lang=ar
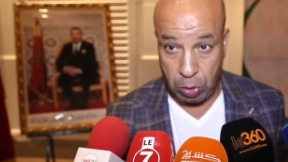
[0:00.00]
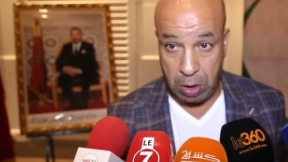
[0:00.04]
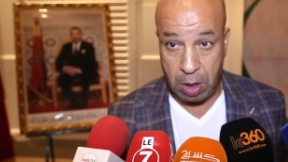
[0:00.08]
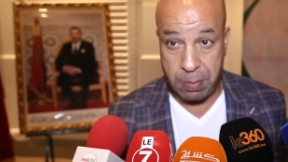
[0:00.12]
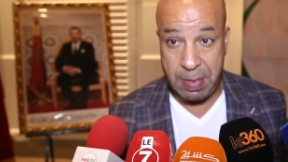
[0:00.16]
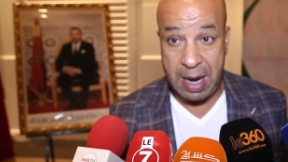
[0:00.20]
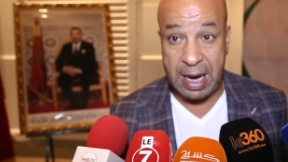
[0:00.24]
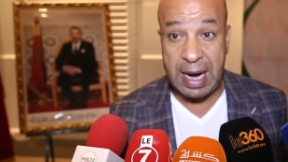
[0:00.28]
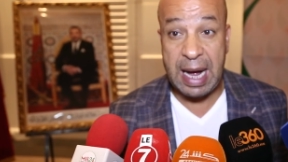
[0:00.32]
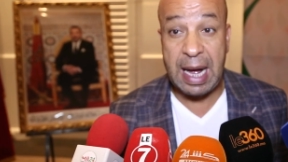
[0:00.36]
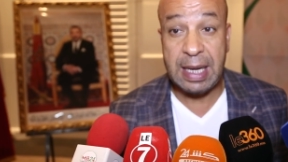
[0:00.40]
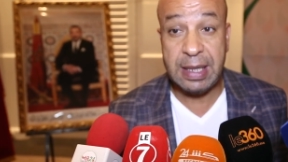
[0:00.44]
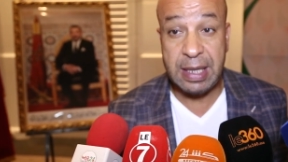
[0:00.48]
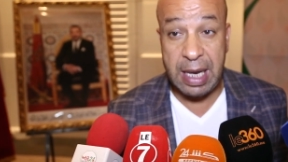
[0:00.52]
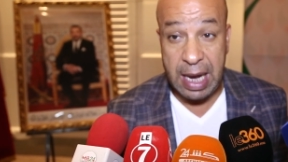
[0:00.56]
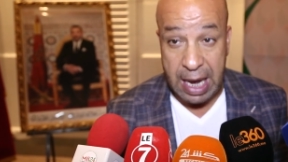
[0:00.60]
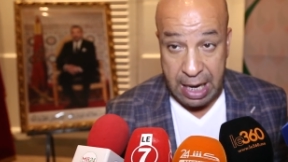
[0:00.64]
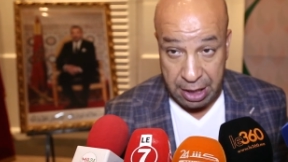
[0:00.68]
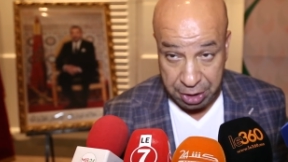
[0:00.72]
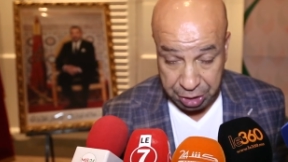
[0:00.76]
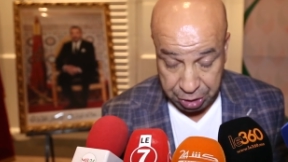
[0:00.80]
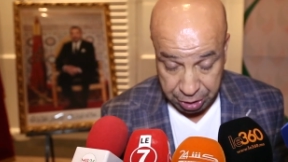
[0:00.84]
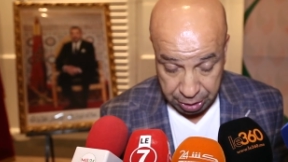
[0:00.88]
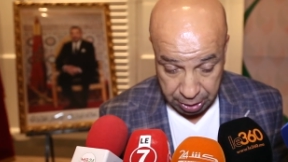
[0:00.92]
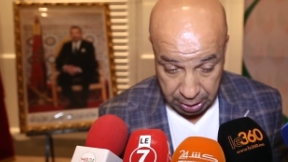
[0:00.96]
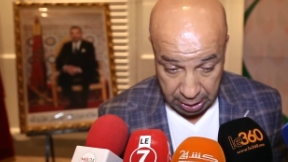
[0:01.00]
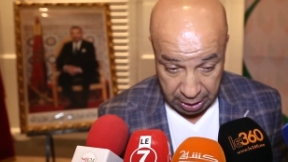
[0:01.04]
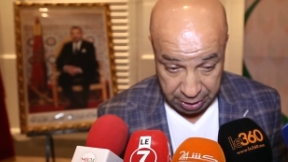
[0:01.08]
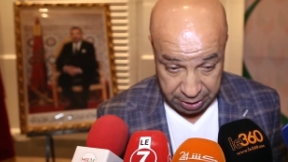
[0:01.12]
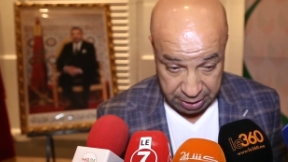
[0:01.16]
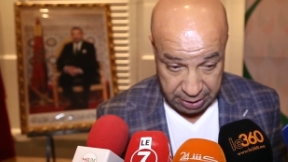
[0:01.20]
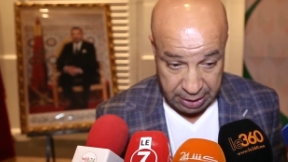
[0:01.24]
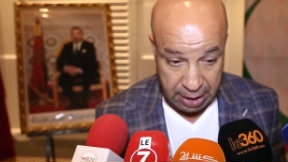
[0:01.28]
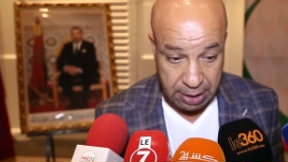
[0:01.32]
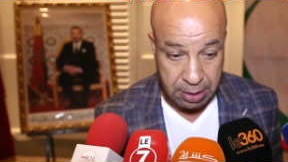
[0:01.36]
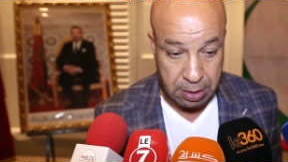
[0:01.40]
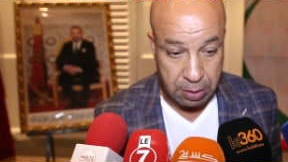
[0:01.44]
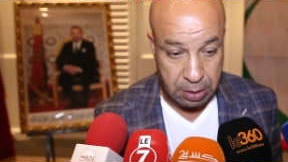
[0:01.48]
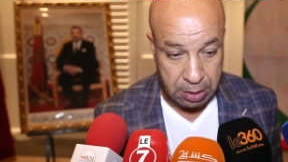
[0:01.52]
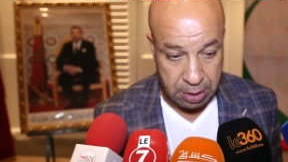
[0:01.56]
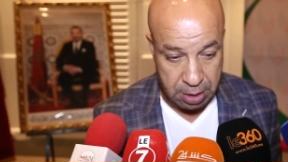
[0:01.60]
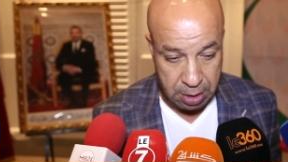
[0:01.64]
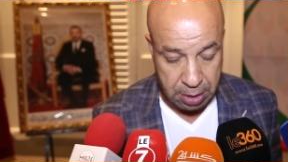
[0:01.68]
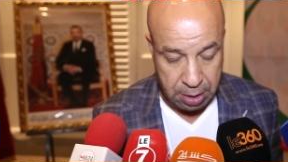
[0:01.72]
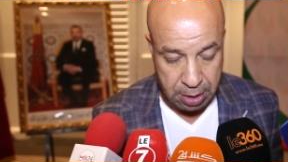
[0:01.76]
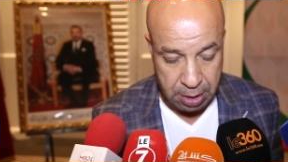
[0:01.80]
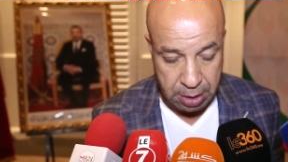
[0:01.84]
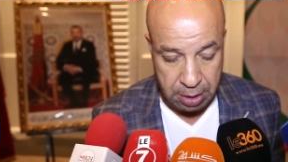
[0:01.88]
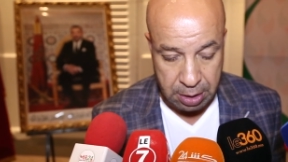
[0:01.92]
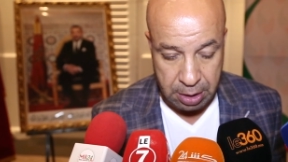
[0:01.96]
ولا ما قادراش عجزات
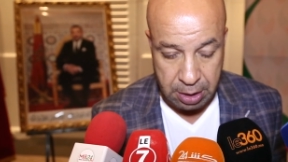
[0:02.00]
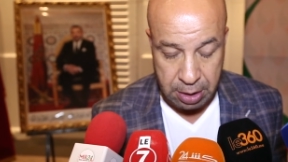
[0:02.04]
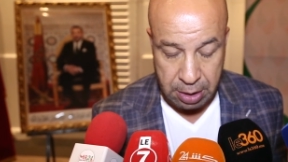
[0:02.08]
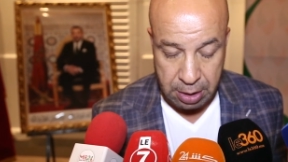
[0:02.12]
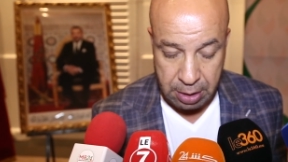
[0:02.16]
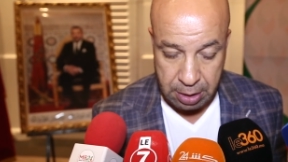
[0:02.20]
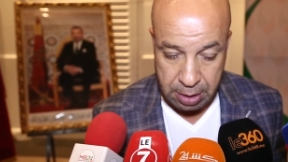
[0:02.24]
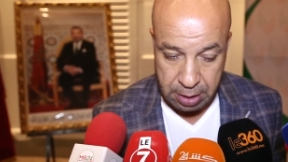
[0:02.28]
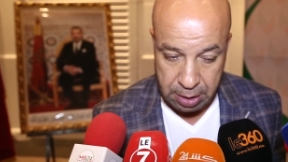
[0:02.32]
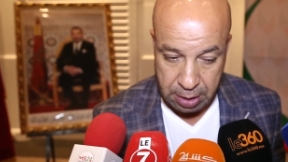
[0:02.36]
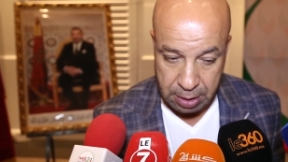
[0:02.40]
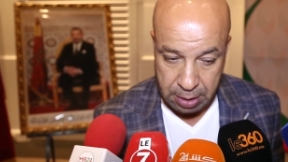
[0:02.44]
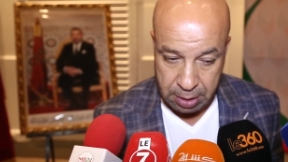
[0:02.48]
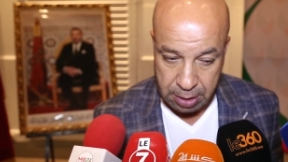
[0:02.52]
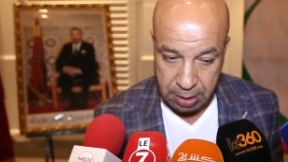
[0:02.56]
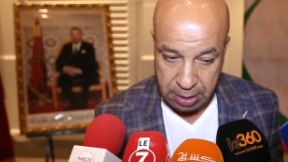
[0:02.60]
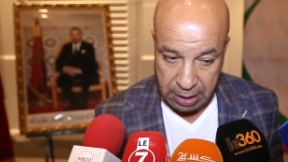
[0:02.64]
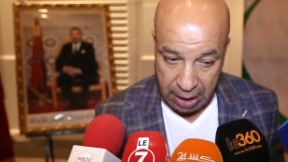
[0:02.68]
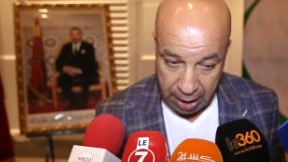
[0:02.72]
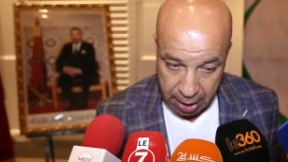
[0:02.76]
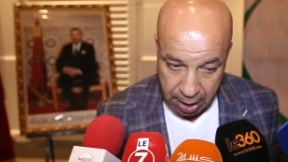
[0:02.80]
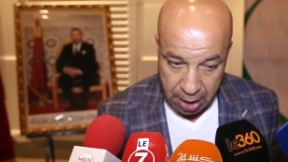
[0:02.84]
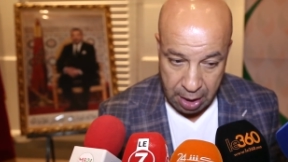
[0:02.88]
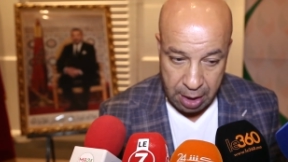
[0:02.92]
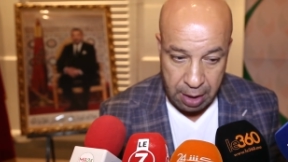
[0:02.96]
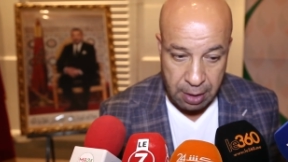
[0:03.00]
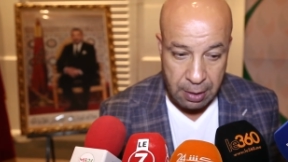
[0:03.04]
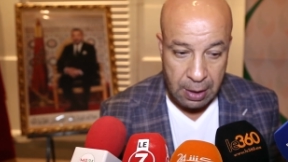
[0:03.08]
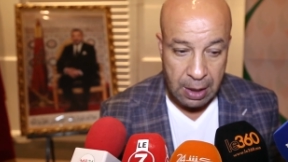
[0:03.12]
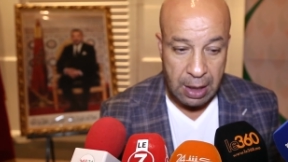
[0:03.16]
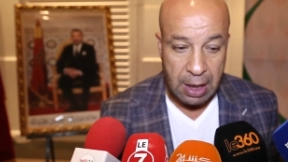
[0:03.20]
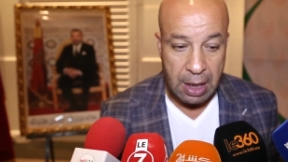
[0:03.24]
تحقق